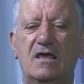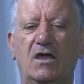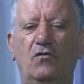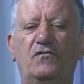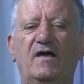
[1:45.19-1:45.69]

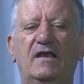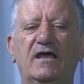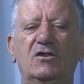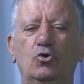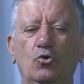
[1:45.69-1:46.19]
eu
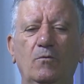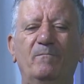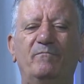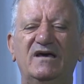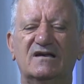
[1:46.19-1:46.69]
falei do
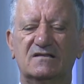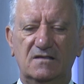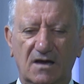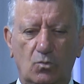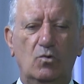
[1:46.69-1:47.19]

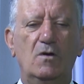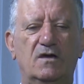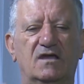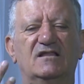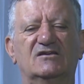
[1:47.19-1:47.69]
perdão
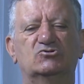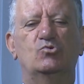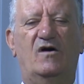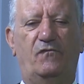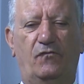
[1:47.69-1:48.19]
e da
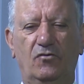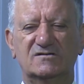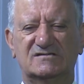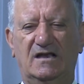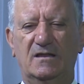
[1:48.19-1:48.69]
sua
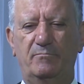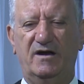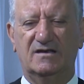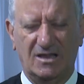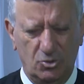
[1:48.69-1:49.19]
força
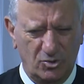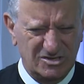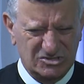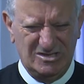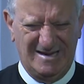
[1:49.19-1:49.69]
libertadora
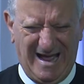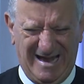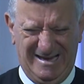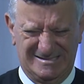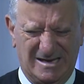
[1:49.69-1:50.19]

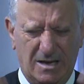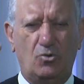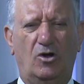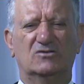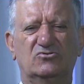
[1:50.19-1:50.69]
tirar esse
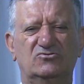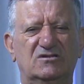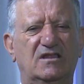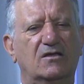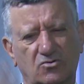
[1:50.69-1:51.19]
negócio de
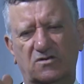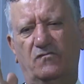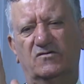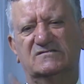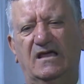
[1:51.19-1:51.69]
dentro de
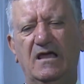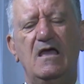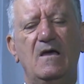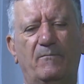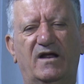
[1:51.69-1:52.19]
você
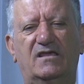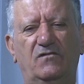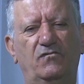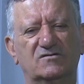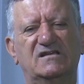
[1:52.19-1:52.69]
para que
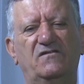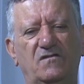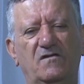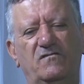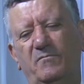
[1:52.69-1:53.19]
você
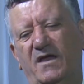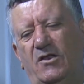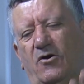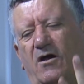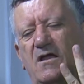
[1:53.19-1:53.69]
viva
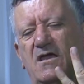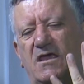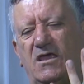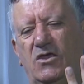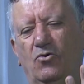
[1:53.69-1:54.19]
melhor.
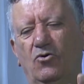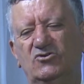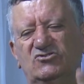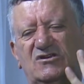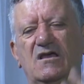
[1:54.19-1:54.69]
E
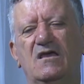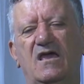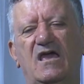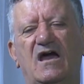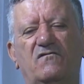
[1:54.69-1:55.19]
hoje
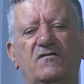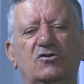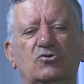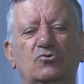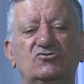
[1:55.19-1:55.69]
é a
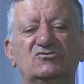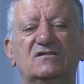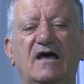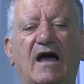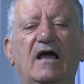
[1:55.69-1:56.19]
virtude
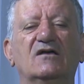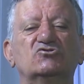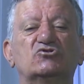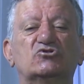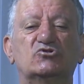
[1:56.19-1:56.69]
da
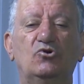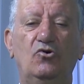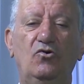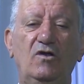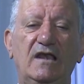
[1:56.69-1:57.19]

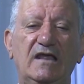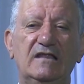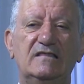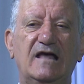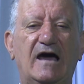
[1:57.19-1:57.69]

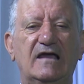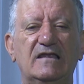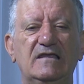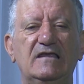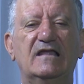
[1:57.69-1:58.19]

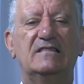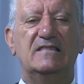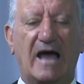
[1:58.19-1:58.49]
solidariedade.